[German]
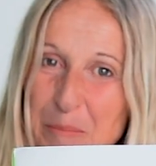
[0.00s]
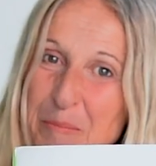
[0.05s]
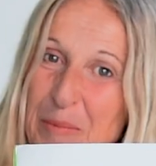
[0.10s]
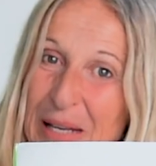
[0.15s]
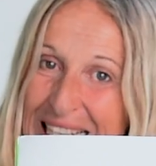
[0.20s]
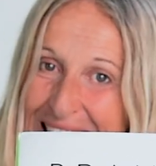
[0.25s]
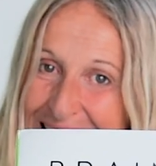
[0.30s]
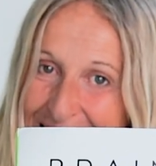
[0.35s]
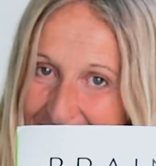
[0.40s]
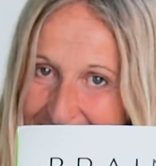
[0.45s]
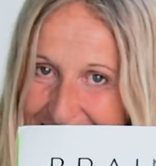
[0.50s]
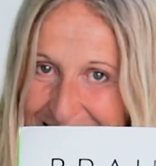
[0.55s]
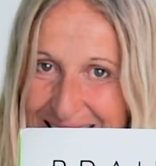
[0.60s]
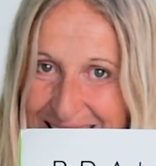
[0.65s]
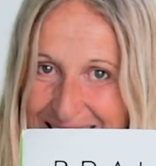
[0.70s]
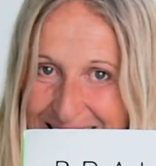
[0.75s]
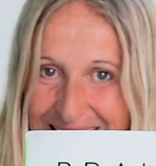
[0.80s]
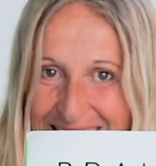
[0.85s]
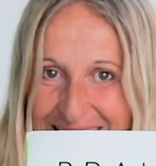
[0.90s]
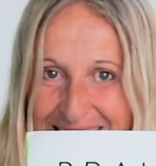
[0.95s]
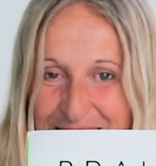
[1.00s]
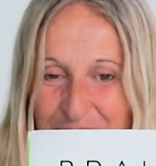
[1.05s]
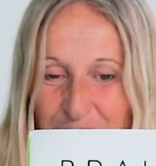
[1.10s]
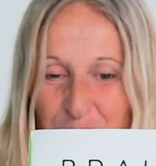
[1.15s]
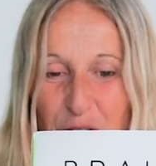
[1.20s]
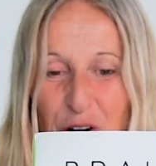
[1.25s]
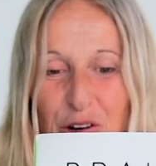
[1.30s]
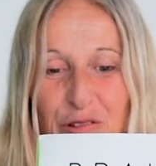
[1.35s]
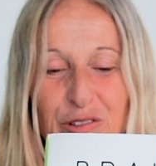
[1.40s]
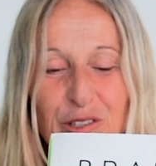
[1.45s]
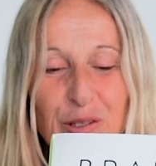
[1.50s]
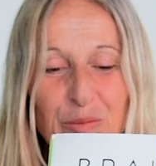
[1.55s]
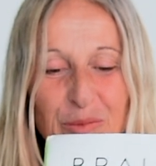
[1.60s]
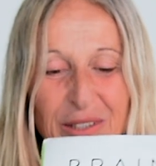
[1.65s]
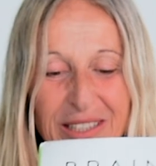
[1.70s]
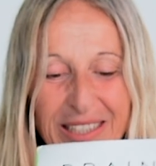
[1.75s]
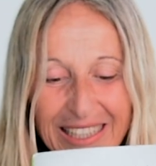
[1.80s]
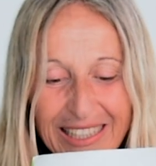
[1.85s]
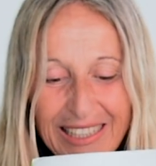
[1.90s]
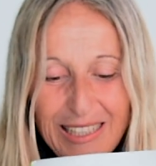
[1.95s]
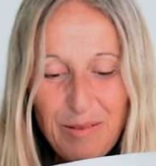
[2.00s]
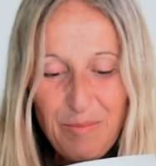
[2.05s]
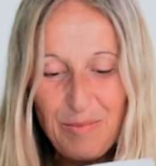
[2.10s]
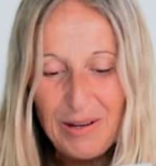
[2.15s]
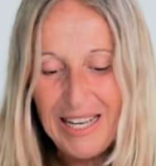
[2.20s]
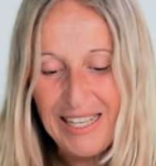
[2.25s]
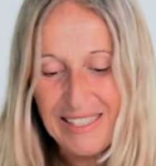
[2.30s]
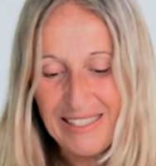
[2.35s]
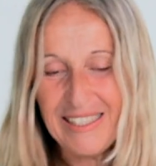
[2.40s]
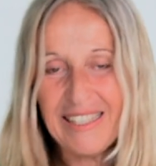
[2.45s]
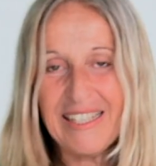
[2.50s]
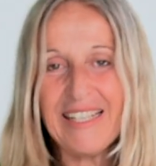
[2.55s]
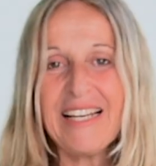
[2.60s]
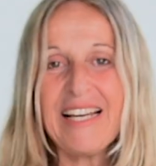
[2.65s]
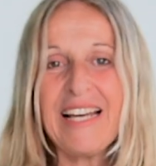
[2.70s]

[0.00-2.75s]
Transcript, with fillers: begeistert auch auf dem Titelblatt